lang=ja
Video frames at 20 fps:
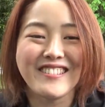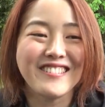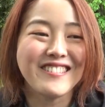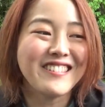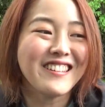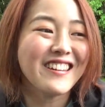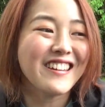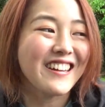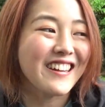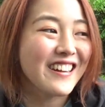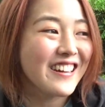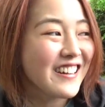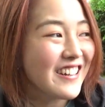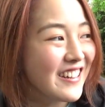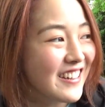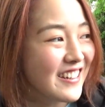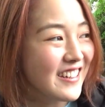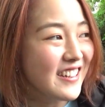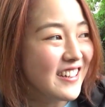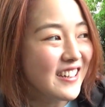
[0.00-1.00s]
っとなんか
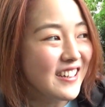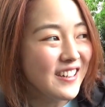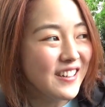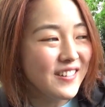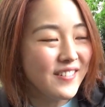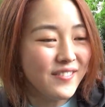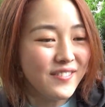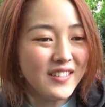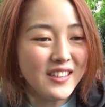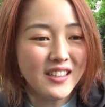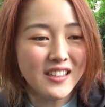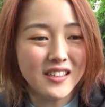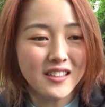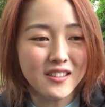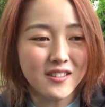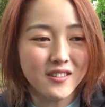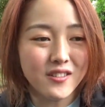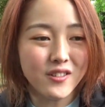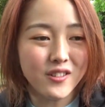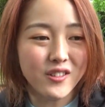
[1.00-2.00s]
みん
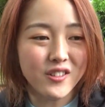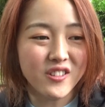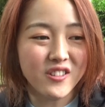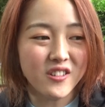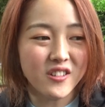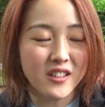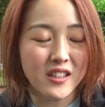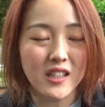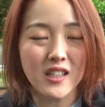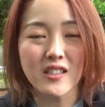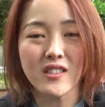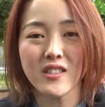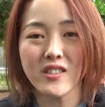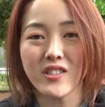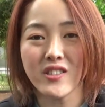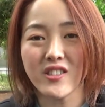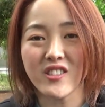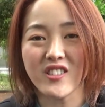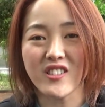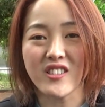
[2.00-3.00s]
などんどん同期が優
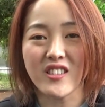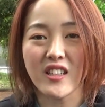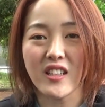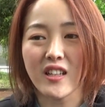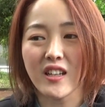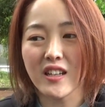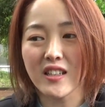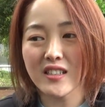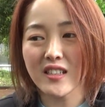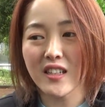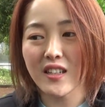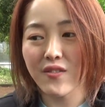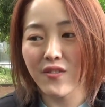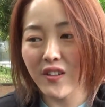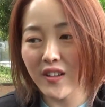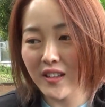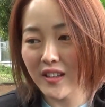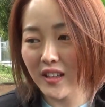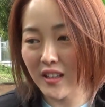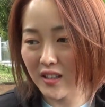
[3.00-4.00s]
勝するんで焦り
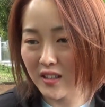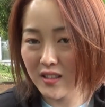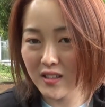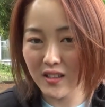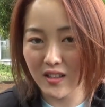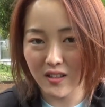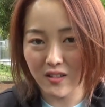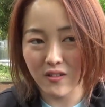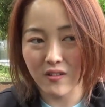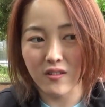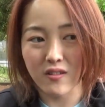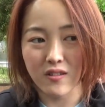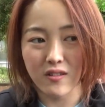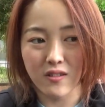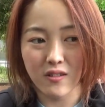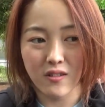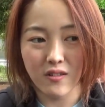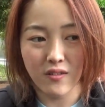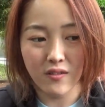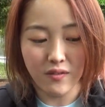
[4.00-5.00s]
もあったんですけど
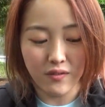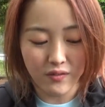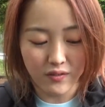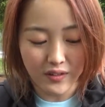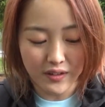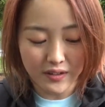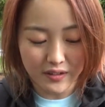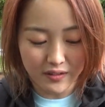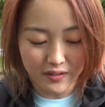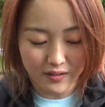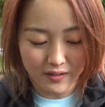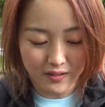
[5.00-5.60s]
まあ